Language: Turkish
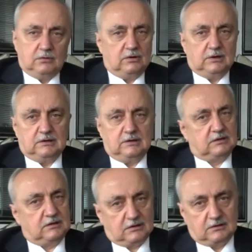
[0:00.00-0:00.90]
O
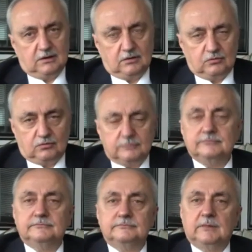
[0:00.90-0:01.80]
nedenle tekrar ediyorum.
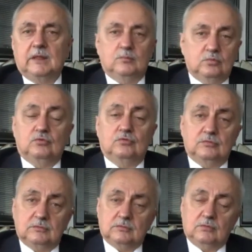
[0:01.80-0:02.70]

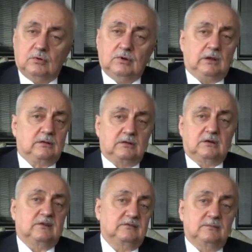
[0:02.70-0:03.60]
Bugün
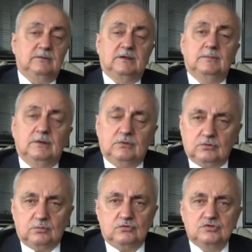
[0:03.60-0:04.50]
16 Kasım
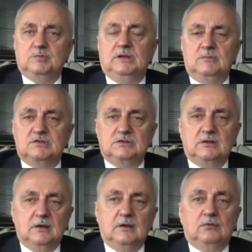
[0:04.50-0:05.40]
2023 benim
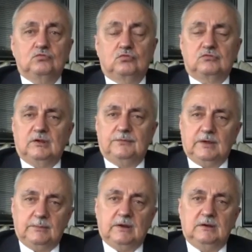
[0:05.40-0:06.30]
için su
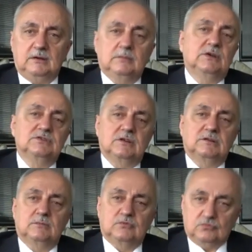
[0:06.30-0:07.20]
seferberliğini
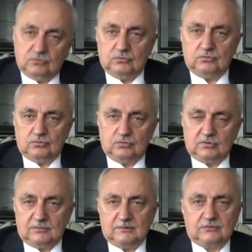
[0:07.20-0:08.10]
başlattığımız gündür
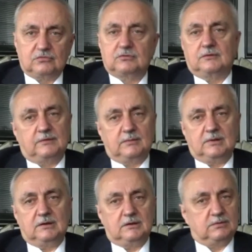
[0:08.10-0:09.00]
diyorum ve su
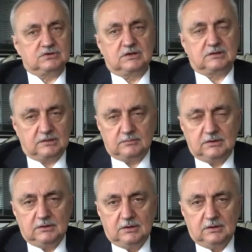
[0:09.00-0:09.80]
seferberliğini başlatalım.